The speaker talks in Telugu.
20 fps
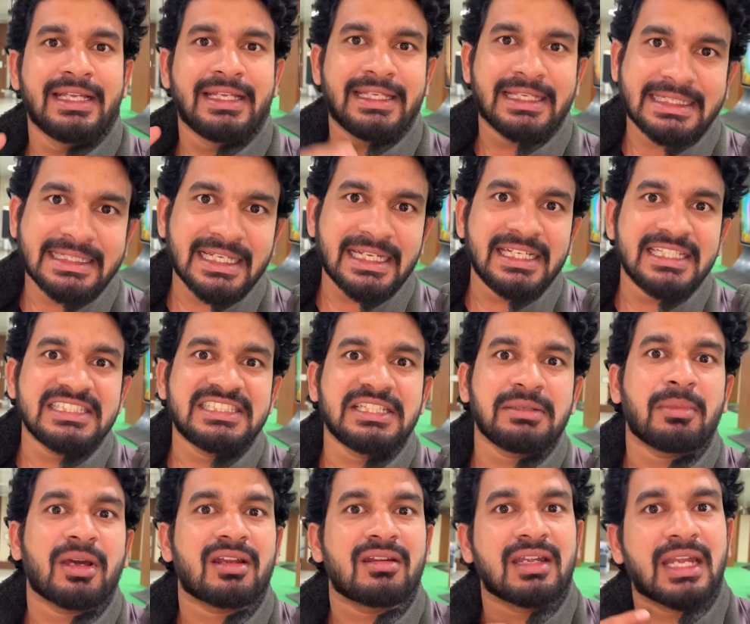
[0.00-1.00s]
ఇక్కడ నుంచి
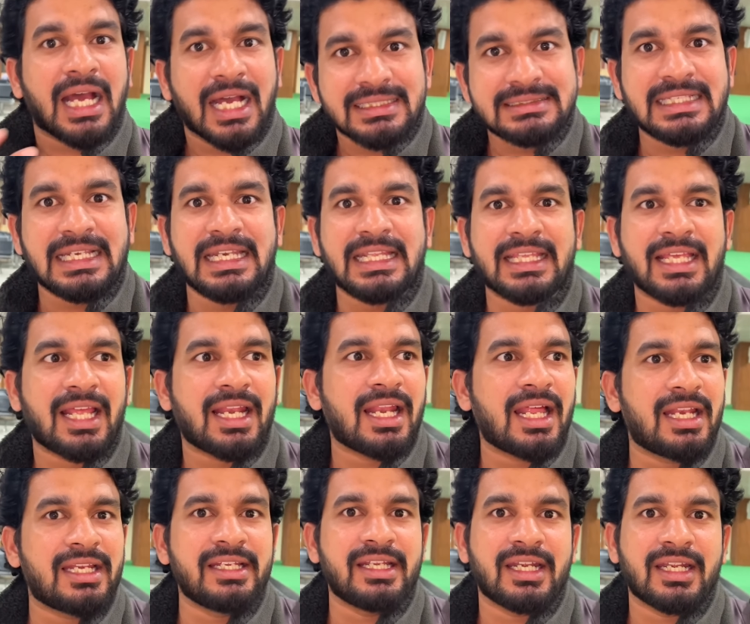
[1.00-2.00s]
మనం డార్జిలింగ్
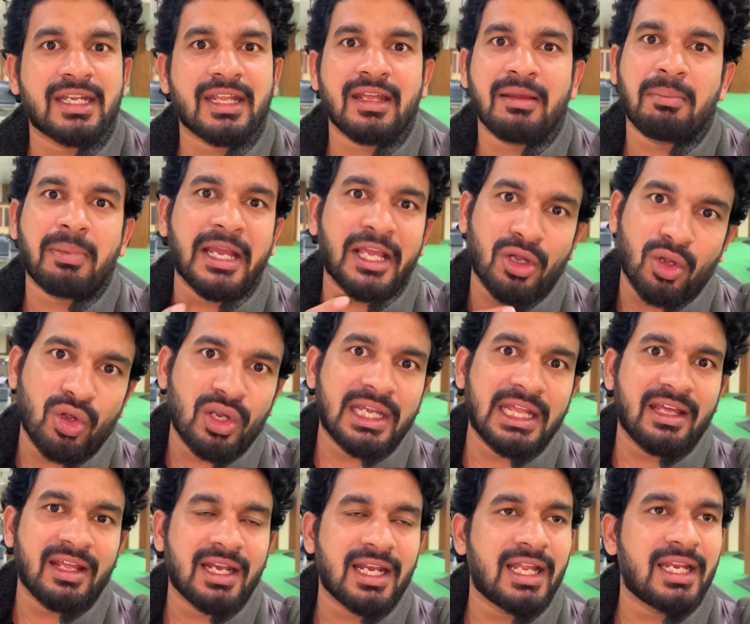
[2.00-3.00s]
వెళ్ళాలి అంటే బై రోడ్డే
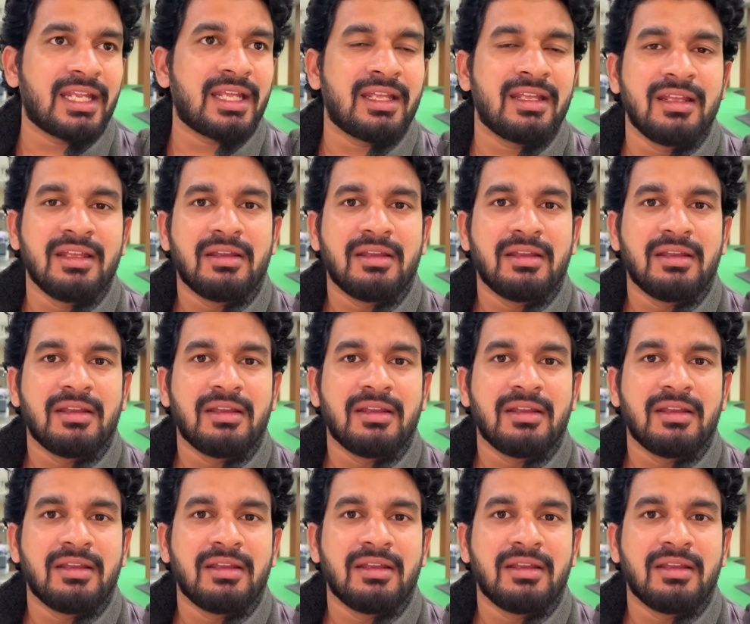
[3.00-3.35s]
వెళ్ళాలి